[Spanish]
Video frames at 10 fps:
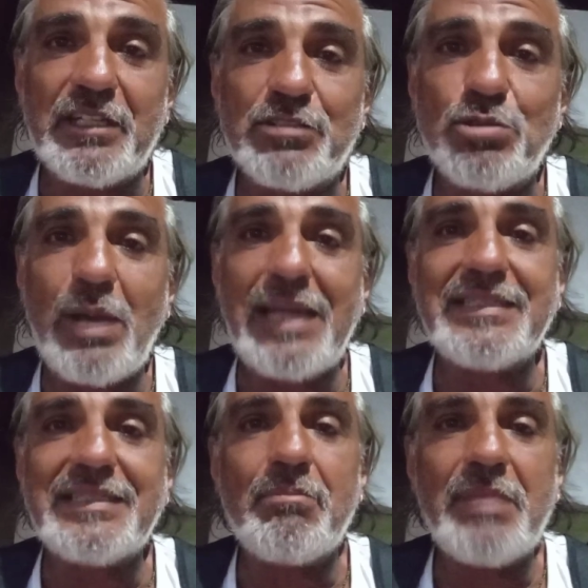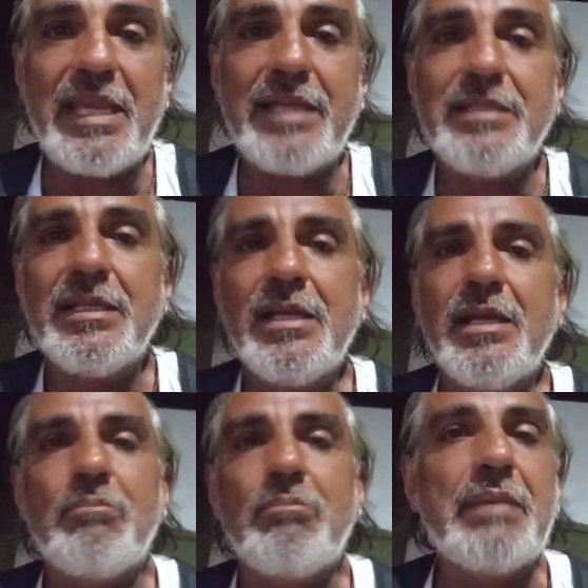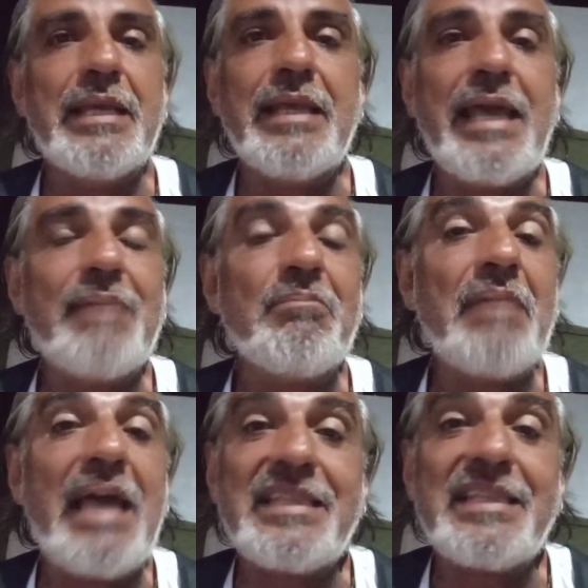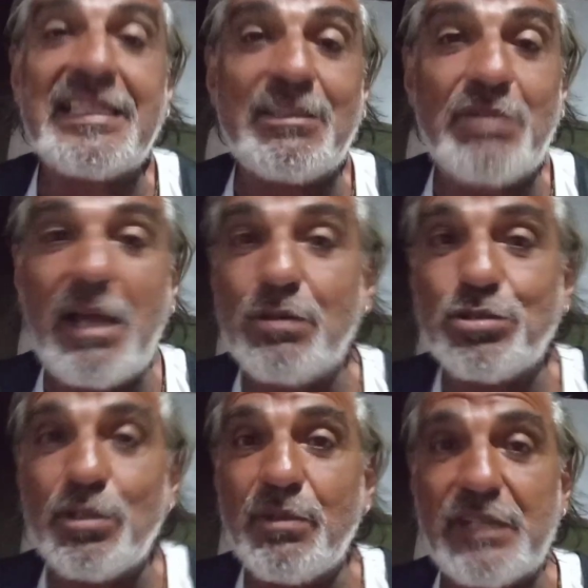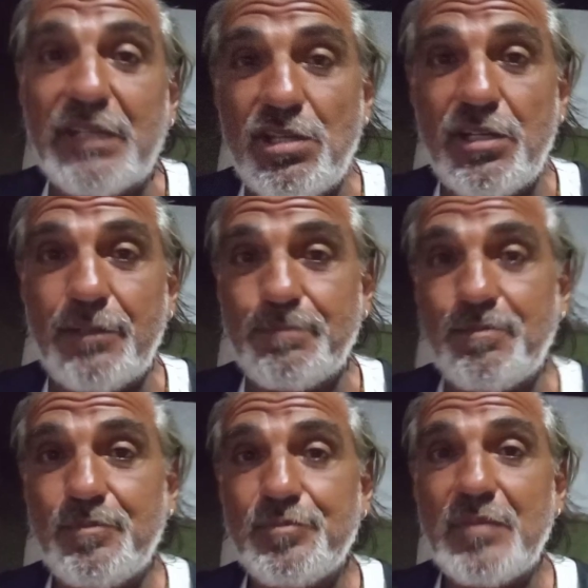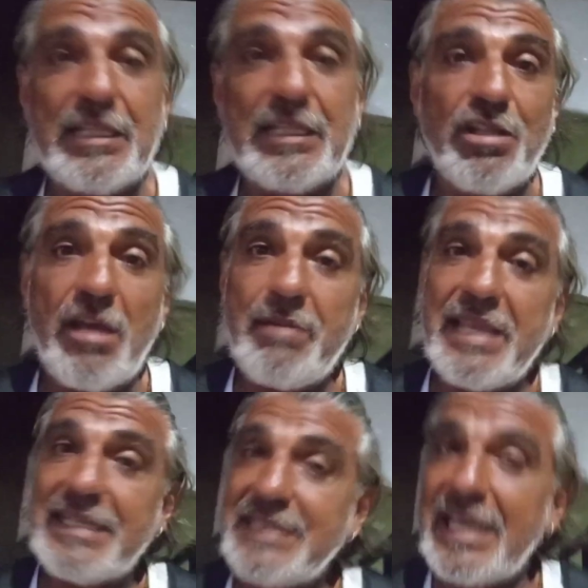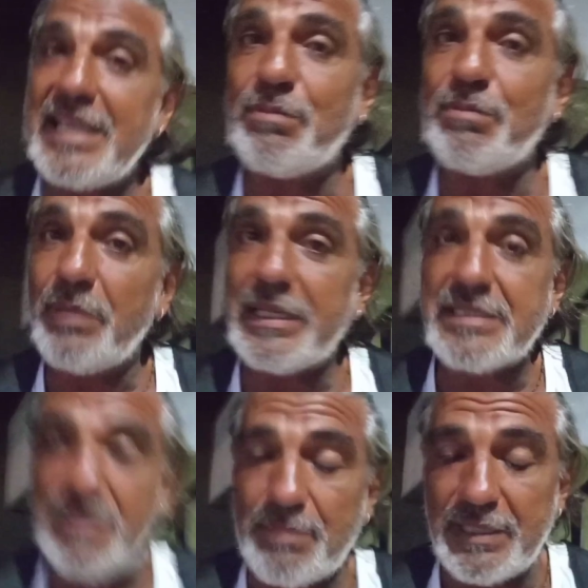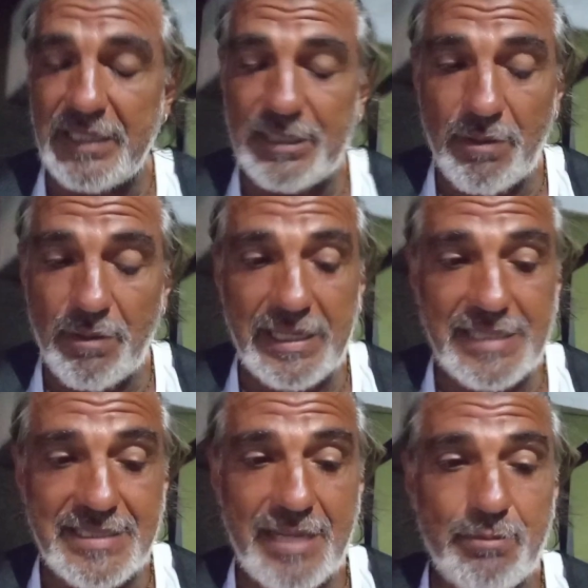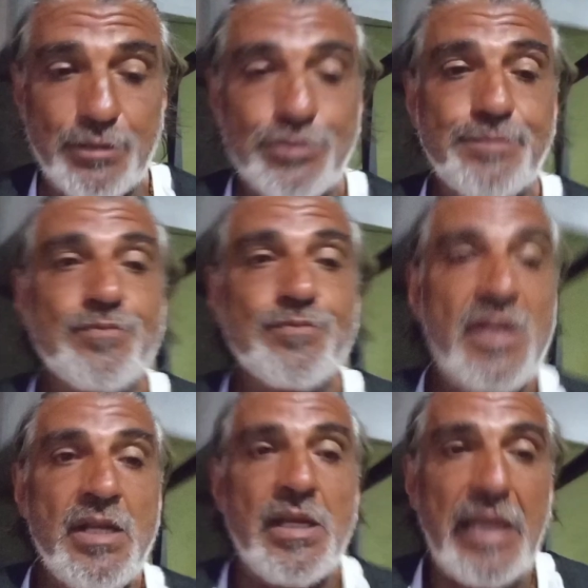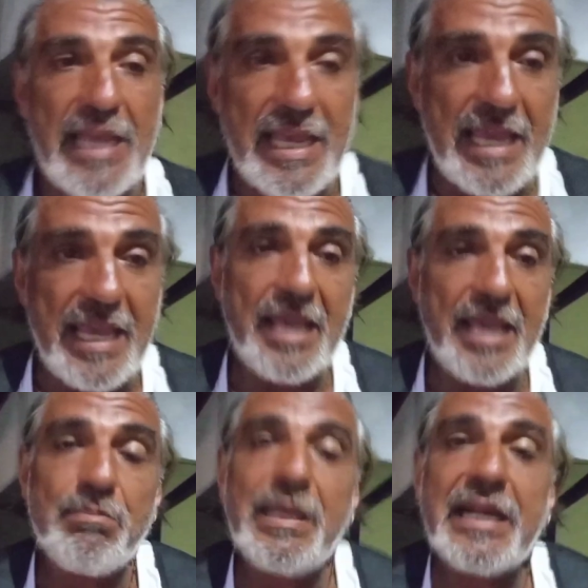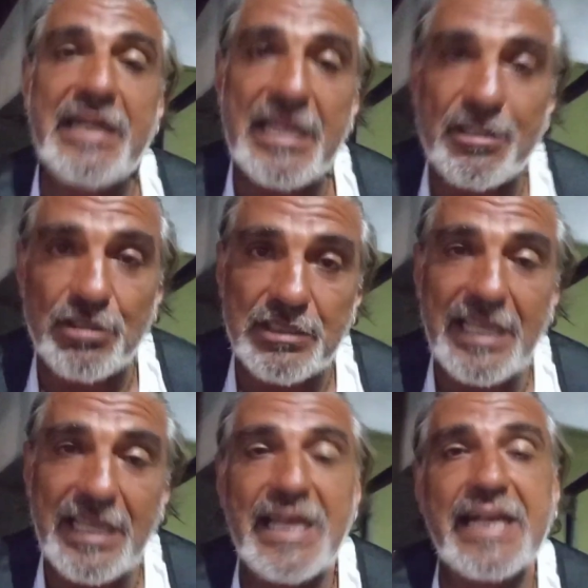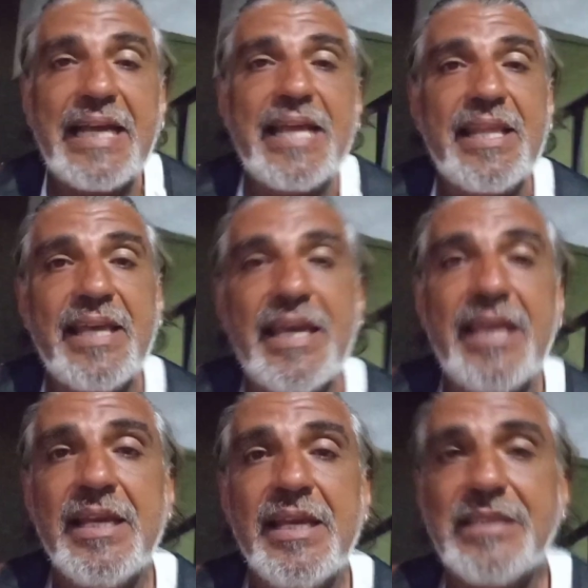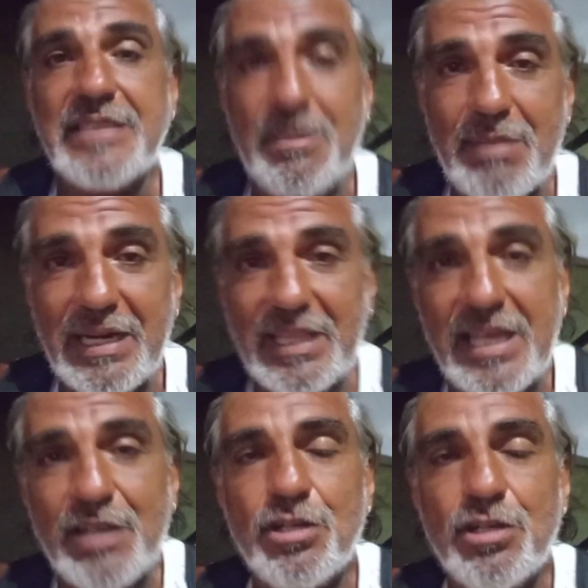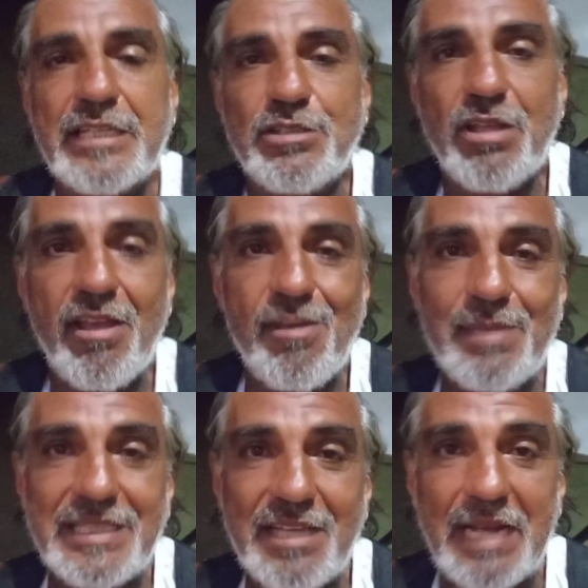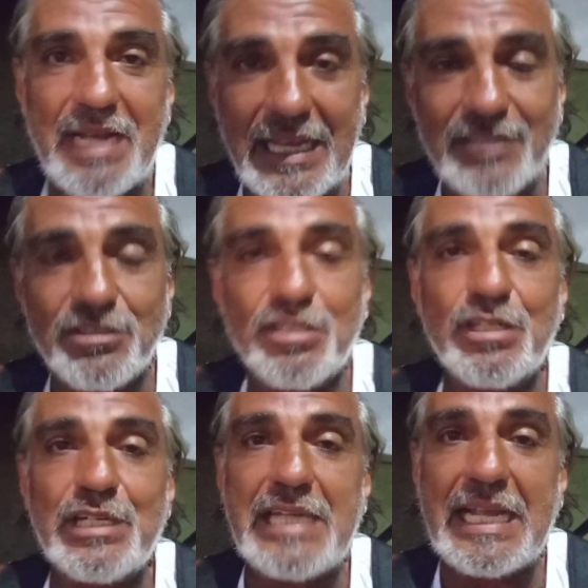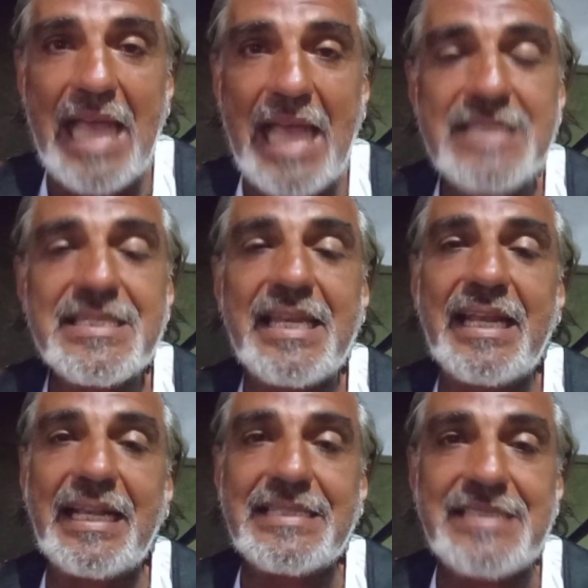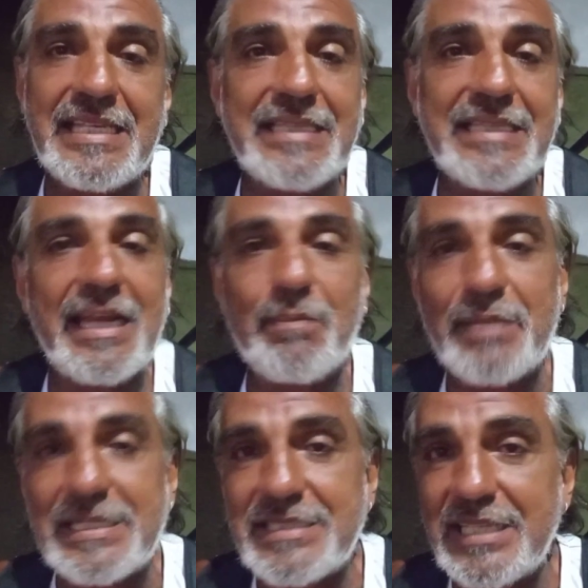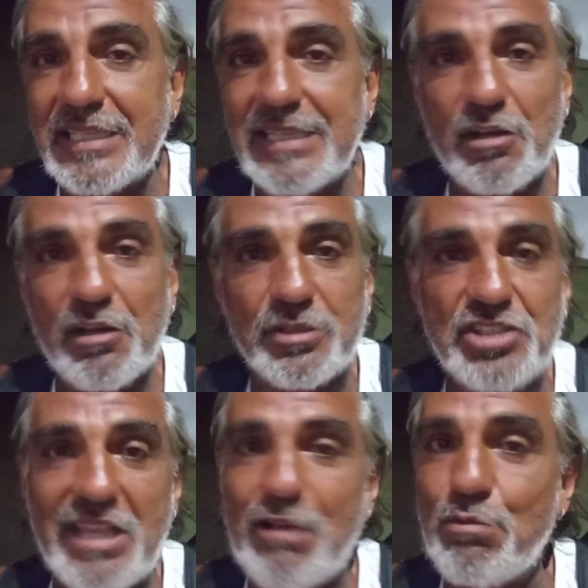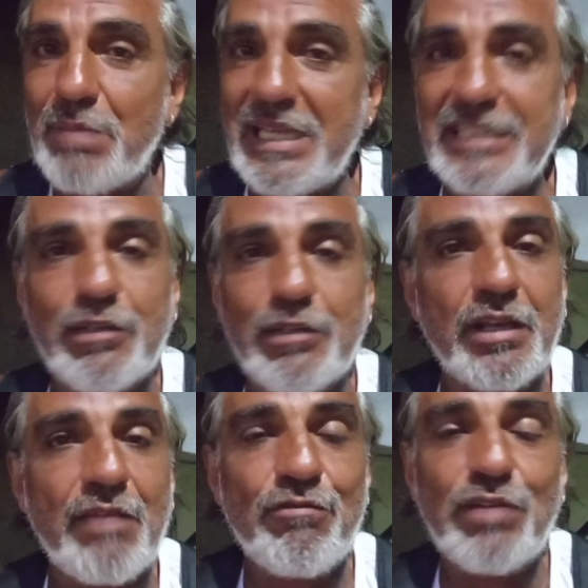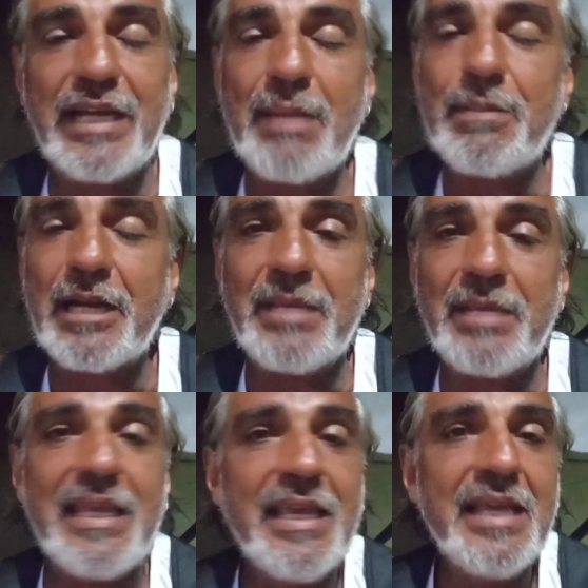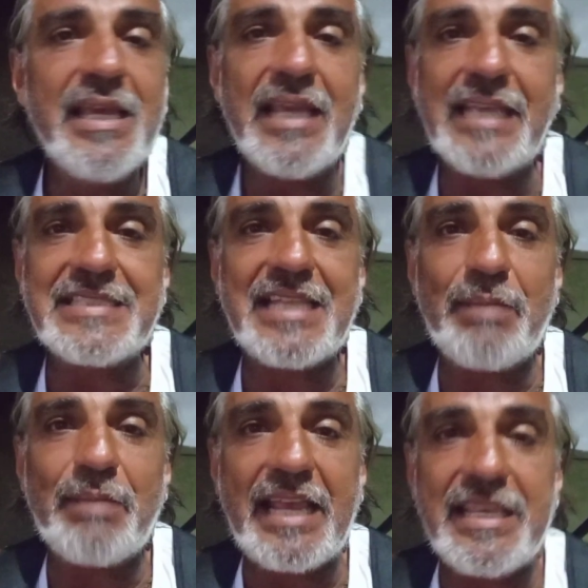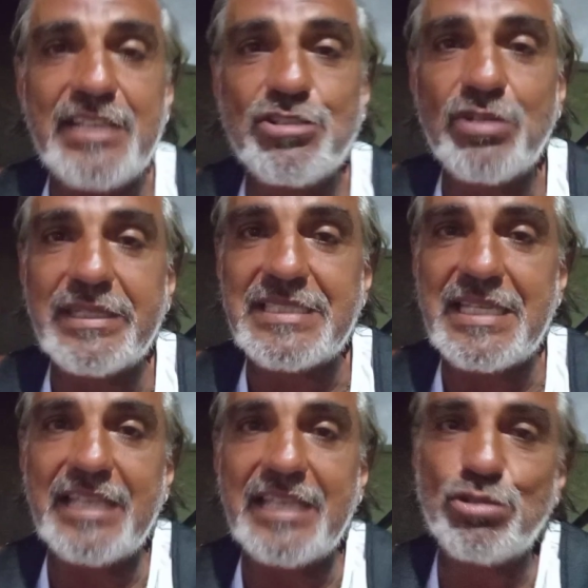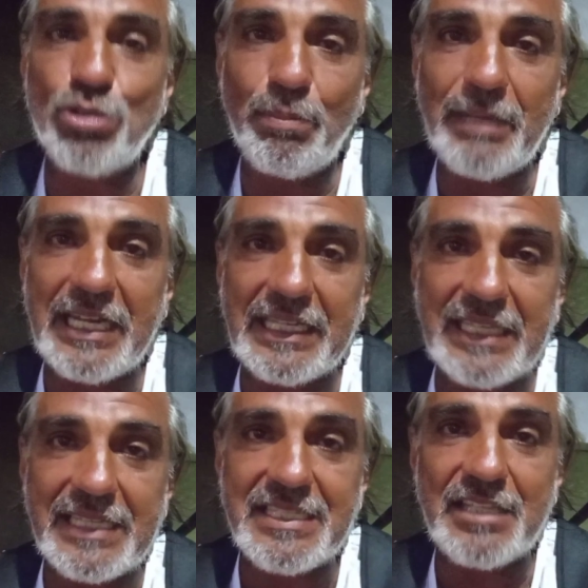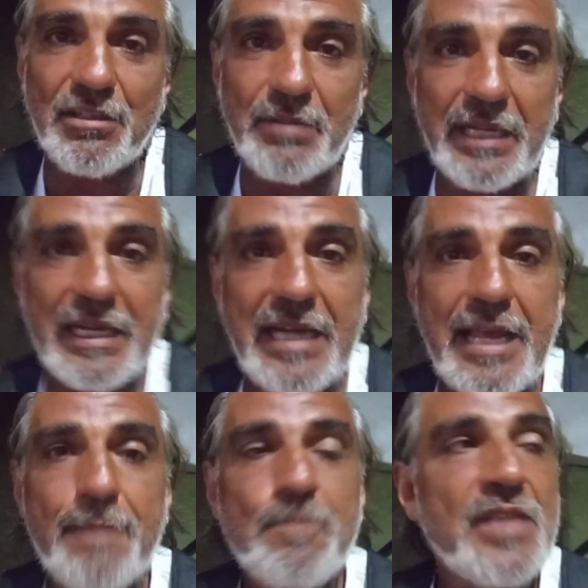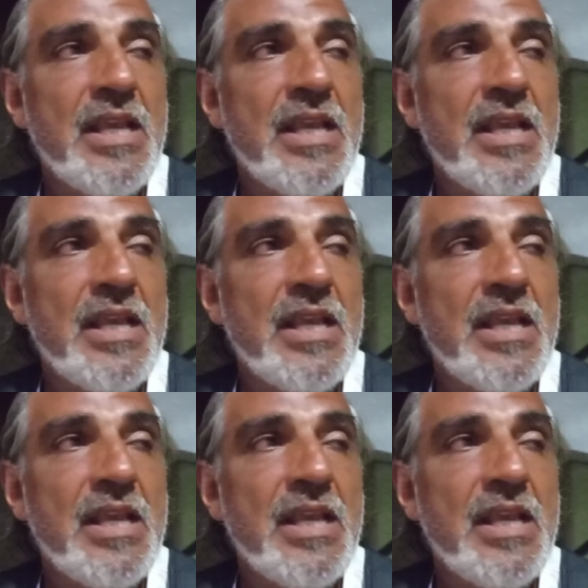virtual también, me, hasta un auto me ofreció, que todavía está ahí por verse, Pedrito, a ver qué hacemos. Eh, Berna Cortés de acá de, de Mar de Ajó, que todavía me está bancando la casa, la casita, la piecita, como sea, humilde o lo que fuera, para mí es el paraíso, así que súper agradecido, Berna,